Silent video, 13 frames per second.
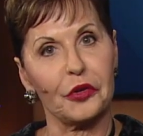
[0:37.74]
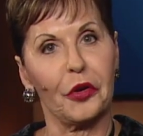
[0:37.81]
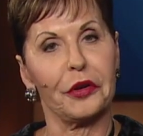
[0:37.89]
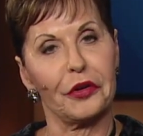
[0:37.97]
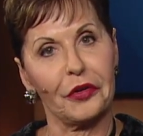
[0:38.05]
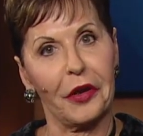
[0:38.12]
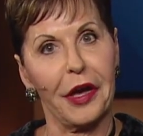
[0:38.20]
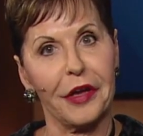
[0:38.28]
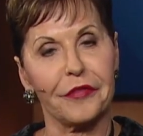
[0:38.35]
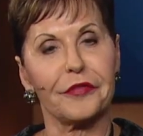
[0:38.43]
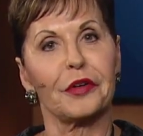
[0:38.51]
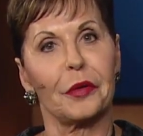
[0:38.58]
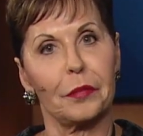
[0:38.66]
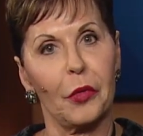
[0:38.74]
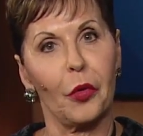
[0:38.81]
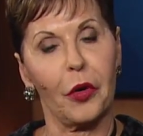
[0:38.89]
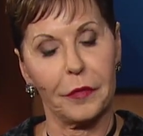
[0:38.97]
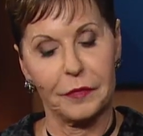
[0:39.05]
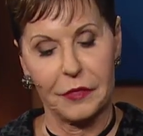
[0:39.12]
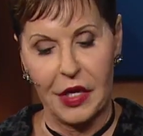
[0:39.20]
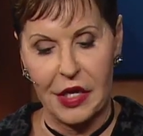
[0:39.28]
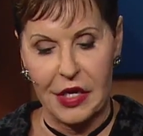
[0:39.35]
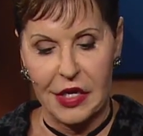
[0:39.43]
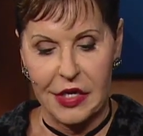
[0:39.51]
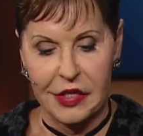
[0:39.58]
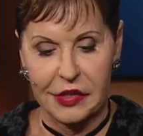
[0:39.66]
a desfrutar sua vida
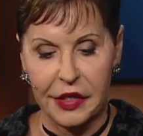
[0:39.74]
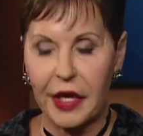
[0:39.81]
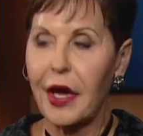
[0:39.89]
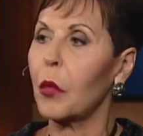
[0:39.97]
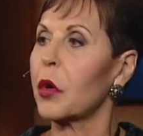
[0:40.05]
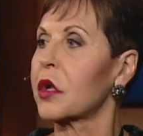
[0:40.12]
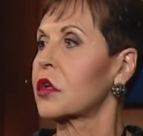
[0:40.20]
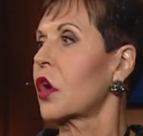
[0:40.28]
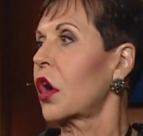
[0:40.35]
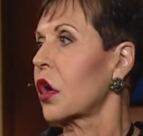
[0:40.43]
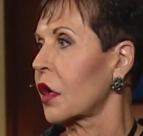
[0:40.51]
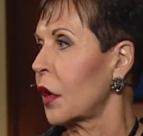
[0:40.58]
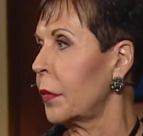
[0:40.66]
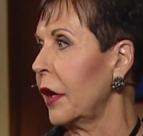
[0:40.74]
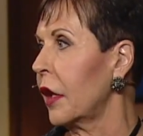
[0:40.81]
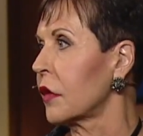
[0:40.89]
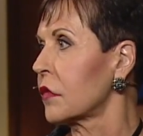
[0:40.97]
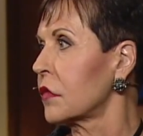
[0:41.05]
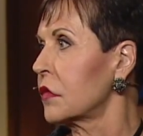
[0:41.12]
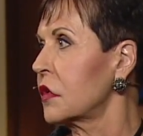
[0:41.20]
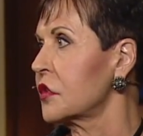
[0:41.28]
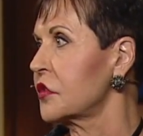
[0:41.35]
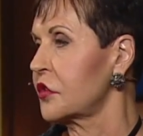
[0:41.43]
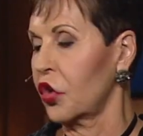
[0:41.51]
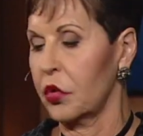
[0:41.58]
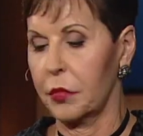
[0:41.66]
mais. Hoje eu quero falar sobre
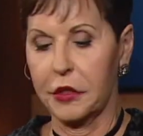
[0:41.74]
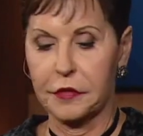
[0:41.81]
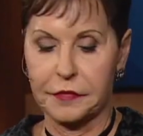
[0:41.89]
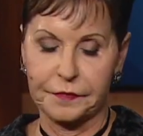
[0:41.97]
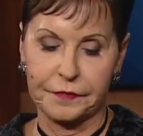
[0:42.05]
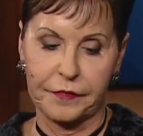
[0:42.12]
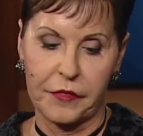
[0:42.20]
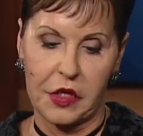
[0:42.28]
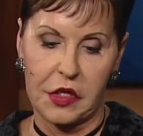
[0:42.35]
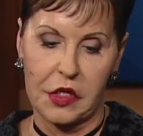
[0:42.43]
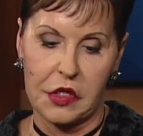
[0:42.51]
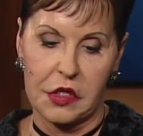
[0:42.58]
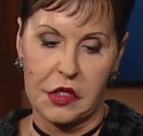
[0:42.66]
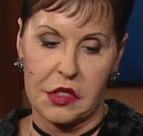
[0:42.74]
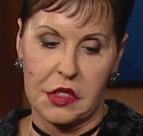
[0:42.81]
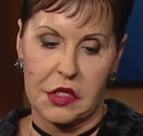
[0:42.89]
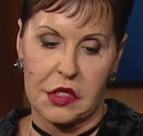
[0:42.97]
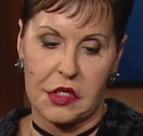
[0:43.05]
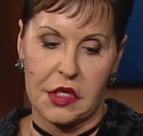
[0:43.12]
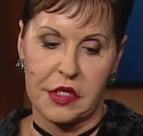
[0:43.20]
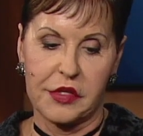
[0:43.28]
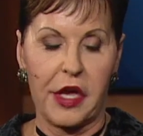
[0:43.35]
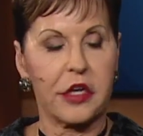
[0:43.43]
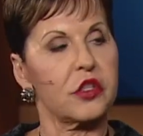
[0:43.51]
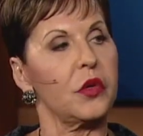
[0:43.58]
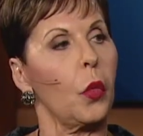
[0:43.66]
discernimento.
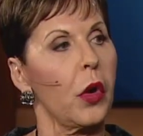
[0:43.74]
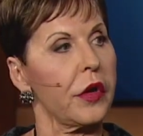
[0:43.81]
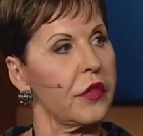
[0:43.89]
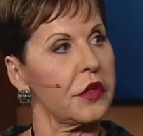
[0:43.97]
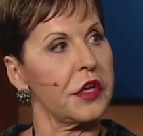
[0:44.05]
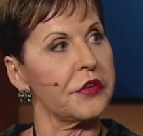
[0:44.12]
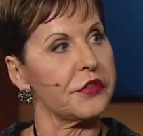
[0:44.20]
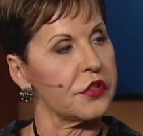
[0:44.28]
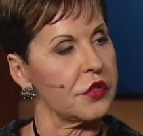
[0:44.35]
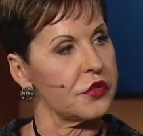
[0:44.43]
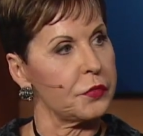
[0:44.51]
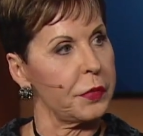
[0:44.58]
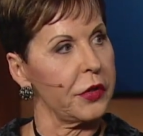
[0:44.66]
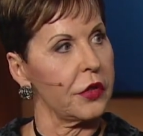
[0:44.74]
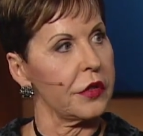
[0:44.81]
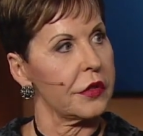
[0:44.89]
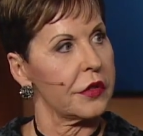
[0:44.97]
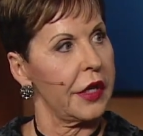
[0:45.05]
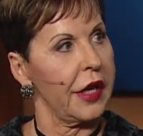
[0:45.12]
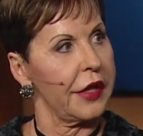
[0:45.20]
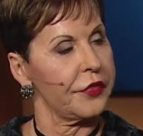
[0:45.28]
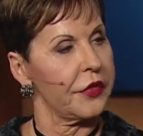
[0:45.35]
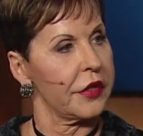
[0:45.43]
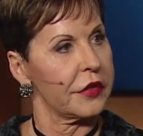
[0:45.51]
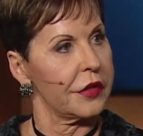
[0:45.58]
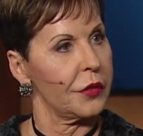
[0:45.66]
Na verdade, esse é um dos dons do Espírito pelo
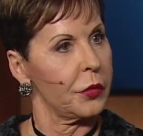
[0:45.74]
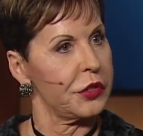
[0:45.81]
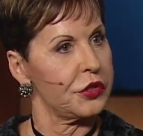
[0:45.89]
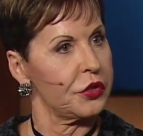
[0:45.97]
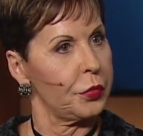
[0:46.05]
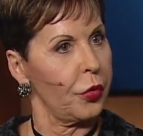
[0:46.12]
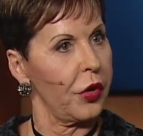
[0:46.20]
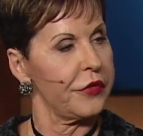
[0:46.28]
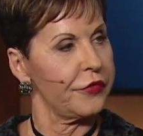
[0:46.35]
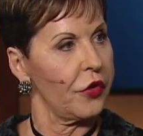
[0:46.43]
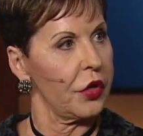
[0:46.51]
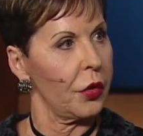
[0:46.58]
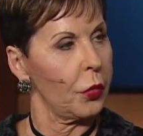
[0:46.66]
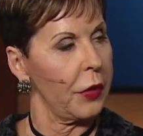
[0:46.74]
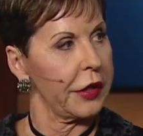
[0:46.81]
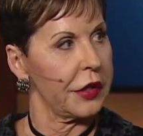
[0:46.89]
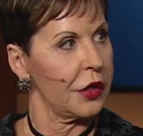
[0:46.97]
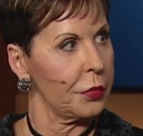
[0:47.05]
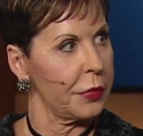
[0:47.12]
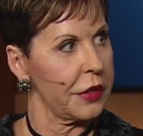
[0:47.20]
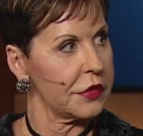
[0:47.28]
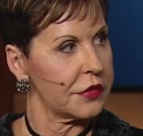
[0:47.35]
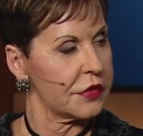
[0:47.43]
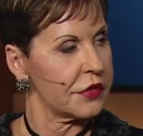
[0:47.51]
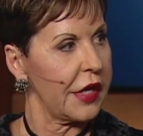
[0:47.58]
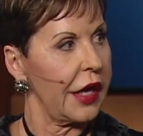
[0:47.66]
qual eu acho que devemos orar
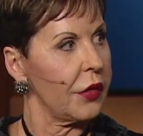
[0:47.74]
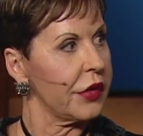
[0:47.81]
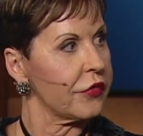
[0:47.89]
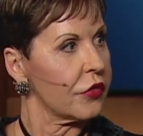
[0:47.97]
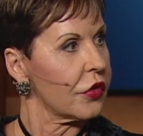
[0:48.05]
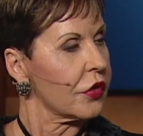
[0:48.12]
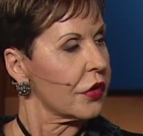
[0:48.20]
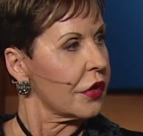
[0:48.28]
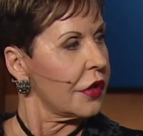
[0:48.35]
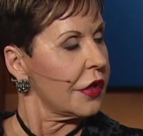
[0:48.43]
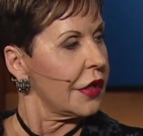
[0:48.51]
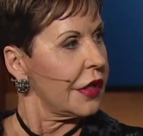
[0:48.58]
constantemente. No entanto,